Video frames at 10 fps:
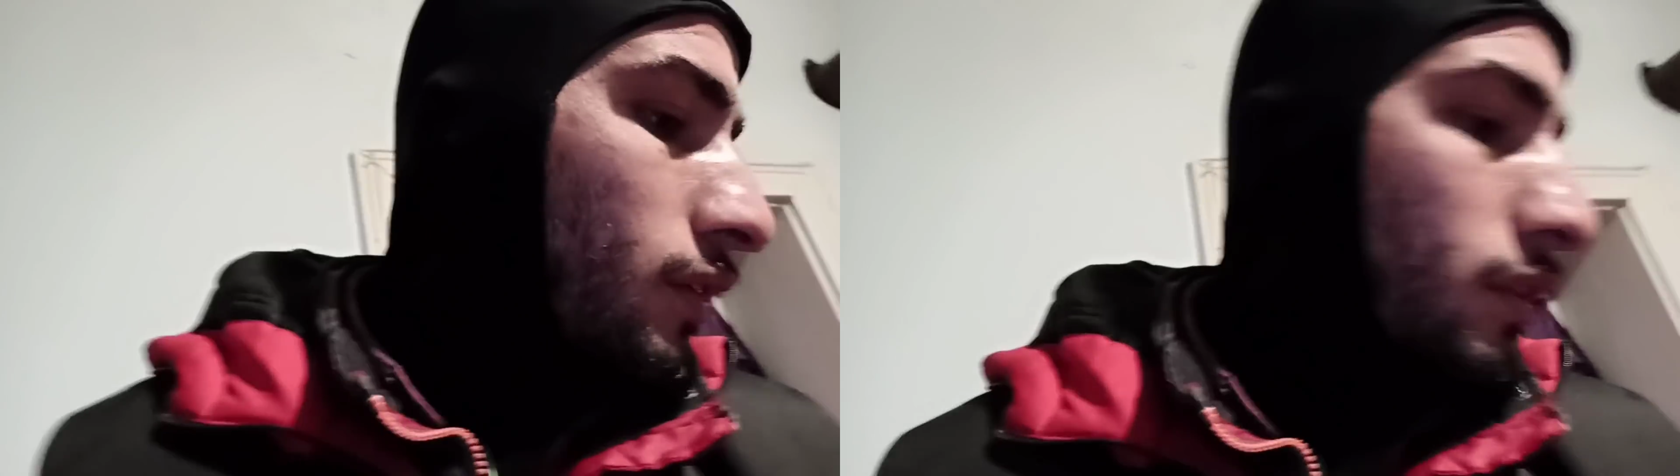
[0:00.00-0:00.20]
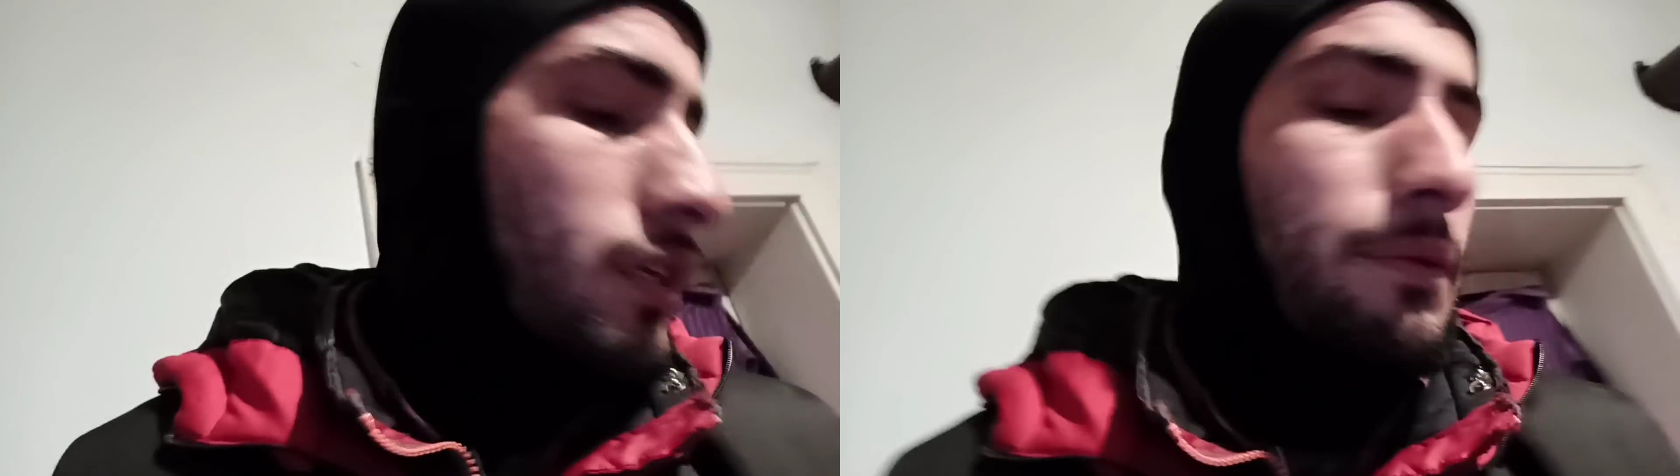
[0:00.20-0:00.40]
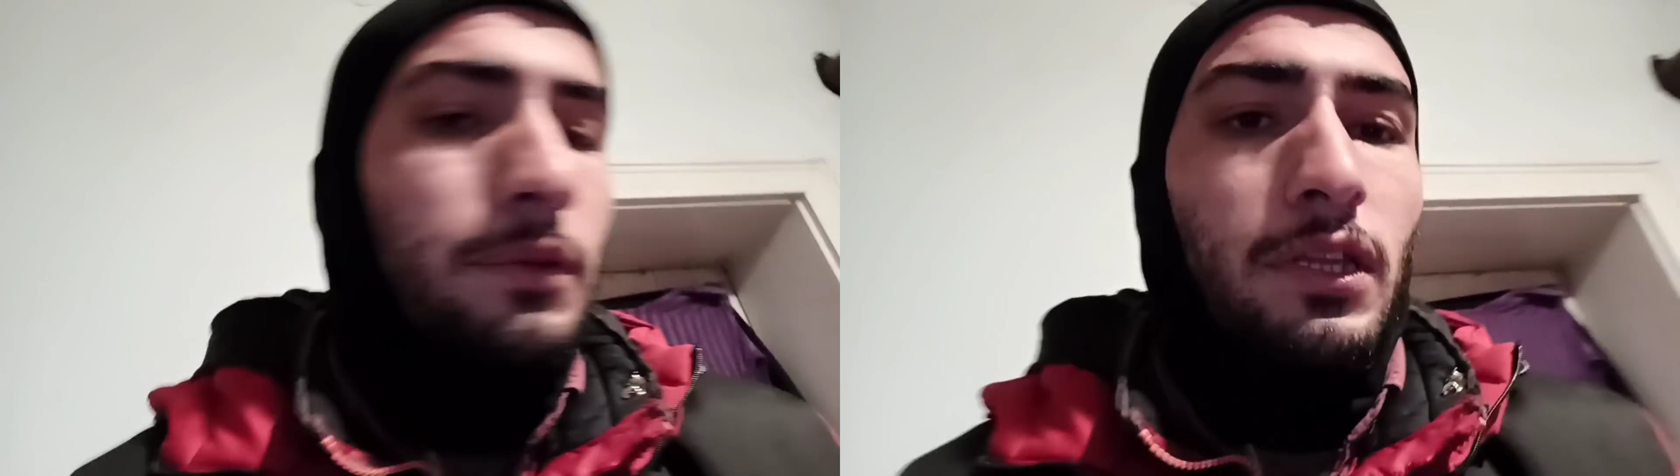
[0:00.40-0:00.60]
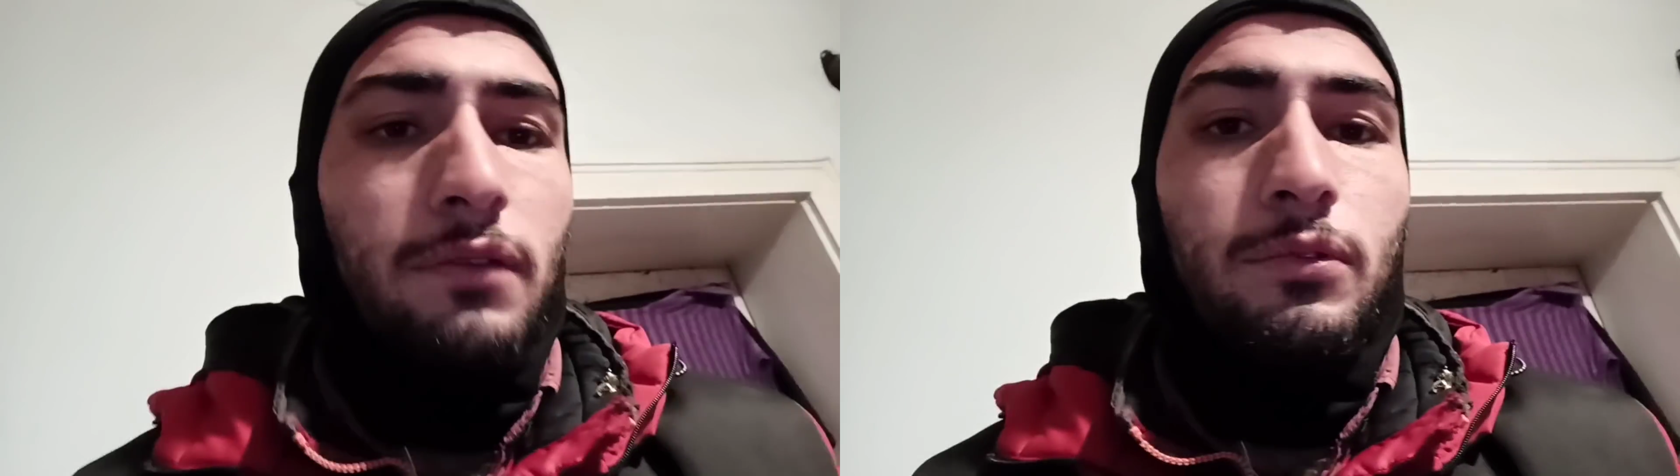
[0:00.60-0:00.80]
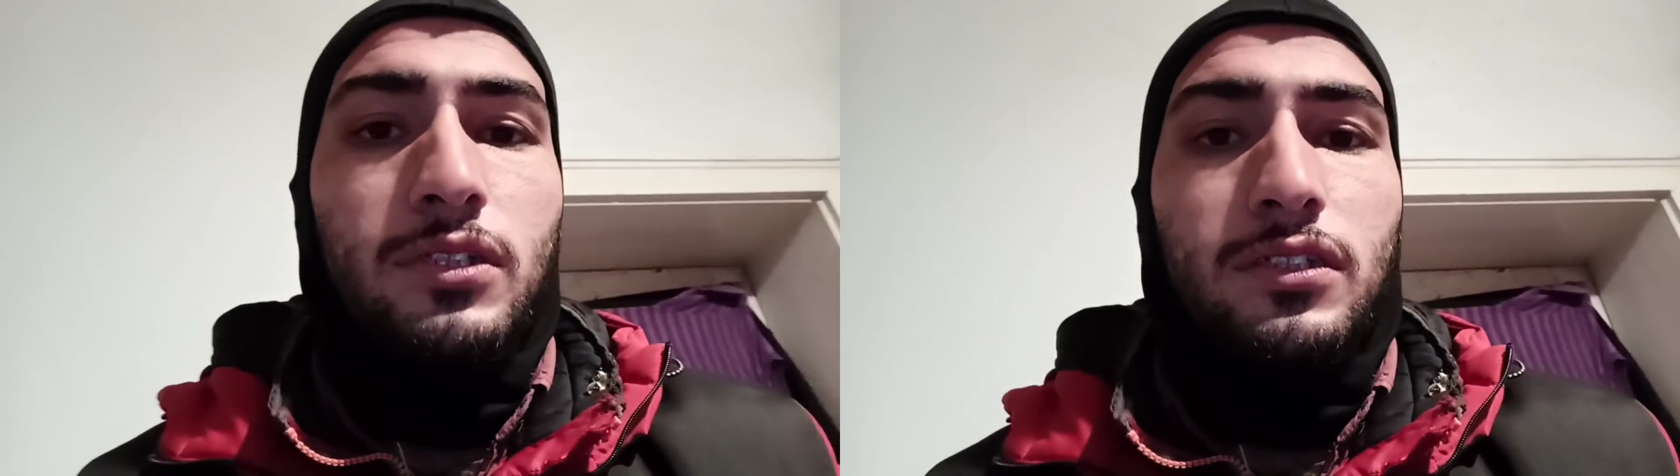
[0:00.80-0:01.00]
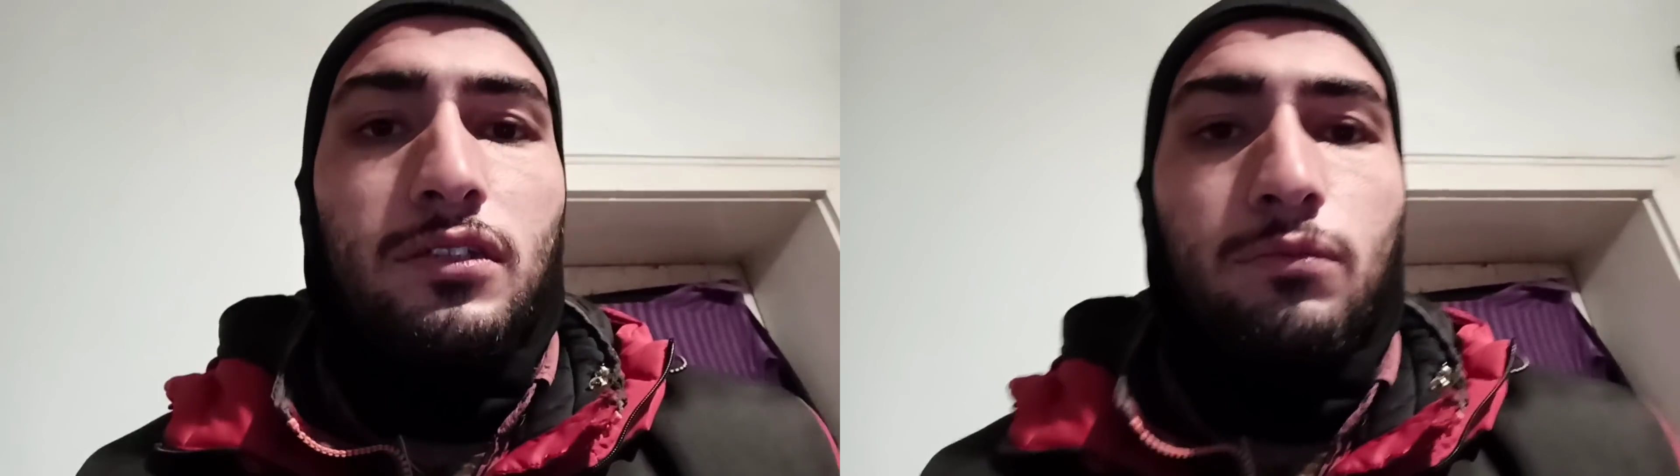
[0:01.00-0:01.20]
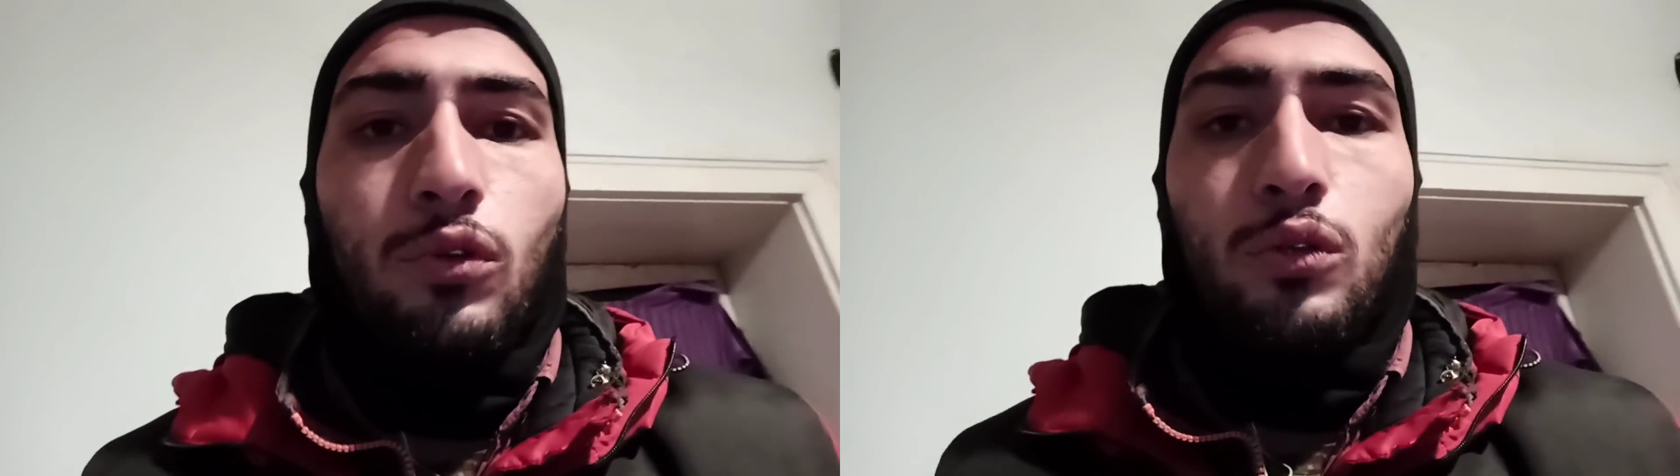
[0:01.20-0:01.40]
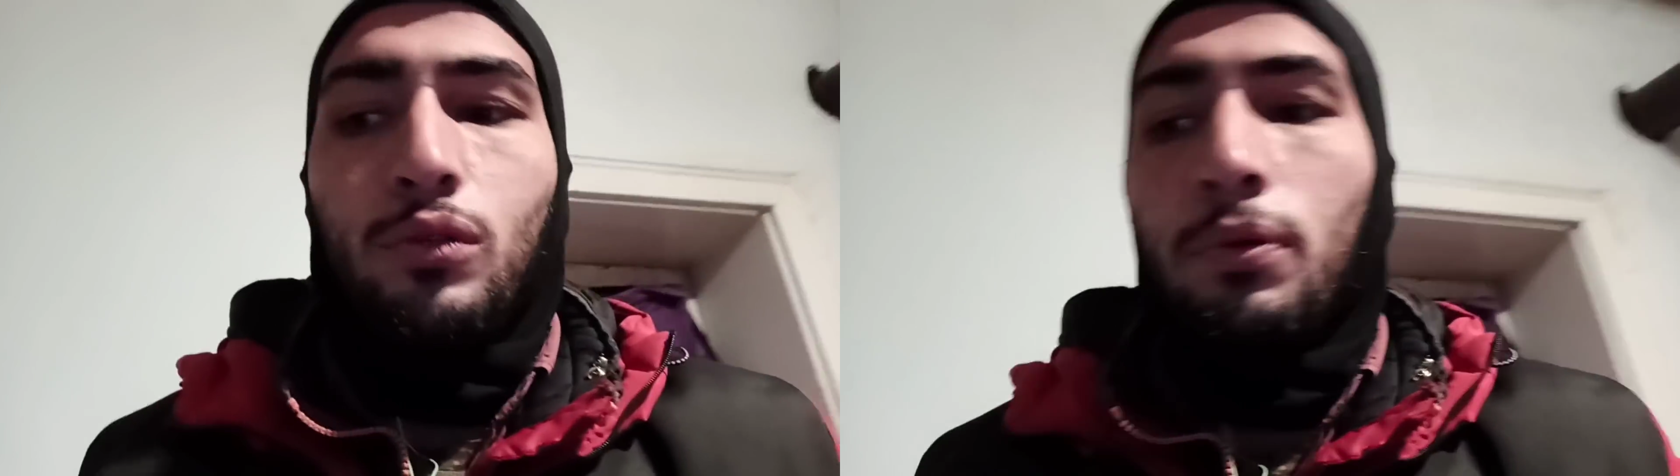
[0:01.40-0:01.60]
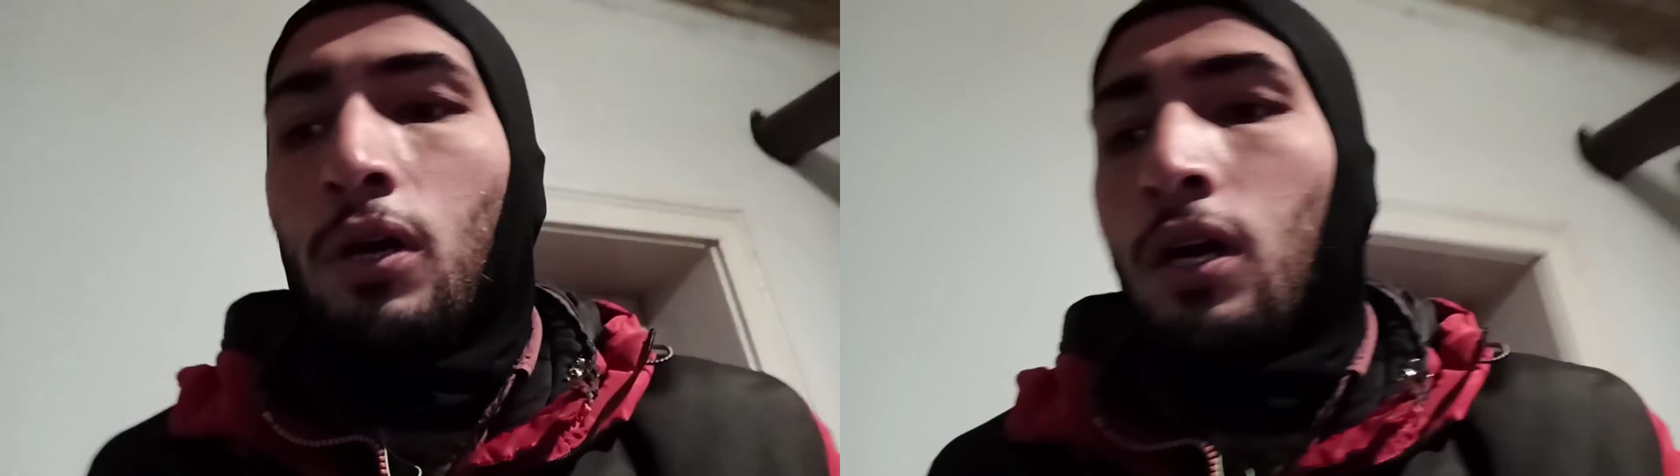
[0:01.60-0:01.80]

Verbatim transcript: kemiklerimi ısıtayım dondum.